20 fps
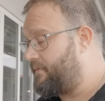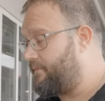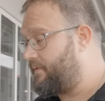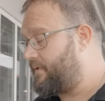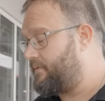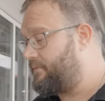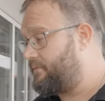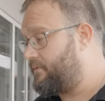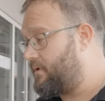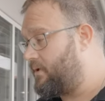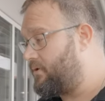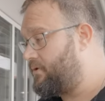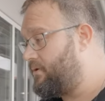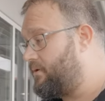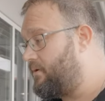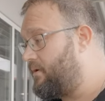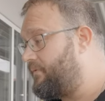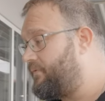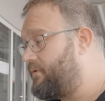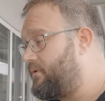wo auch
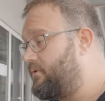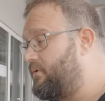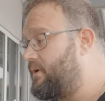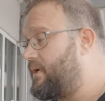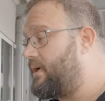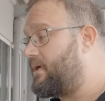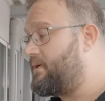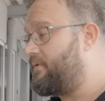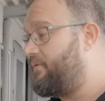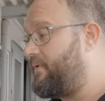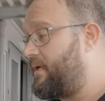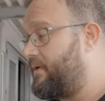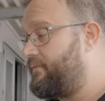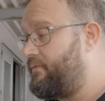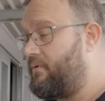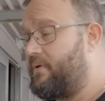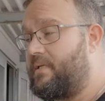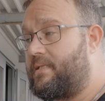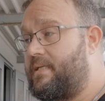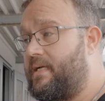schon oft genug nachgefragt
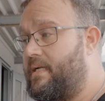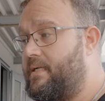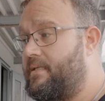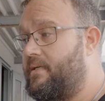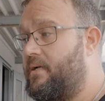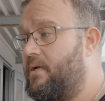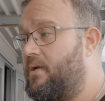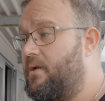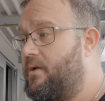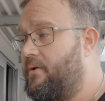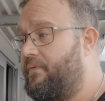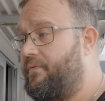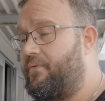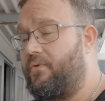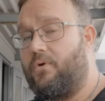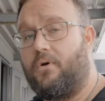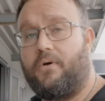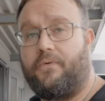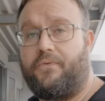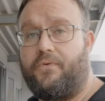wurde, ist halt
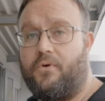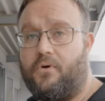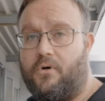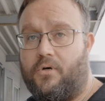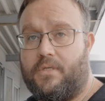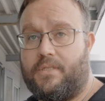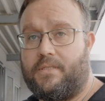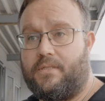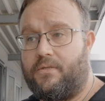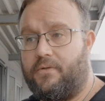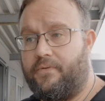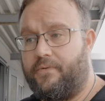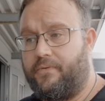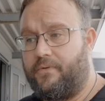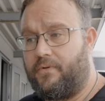für, für Rost.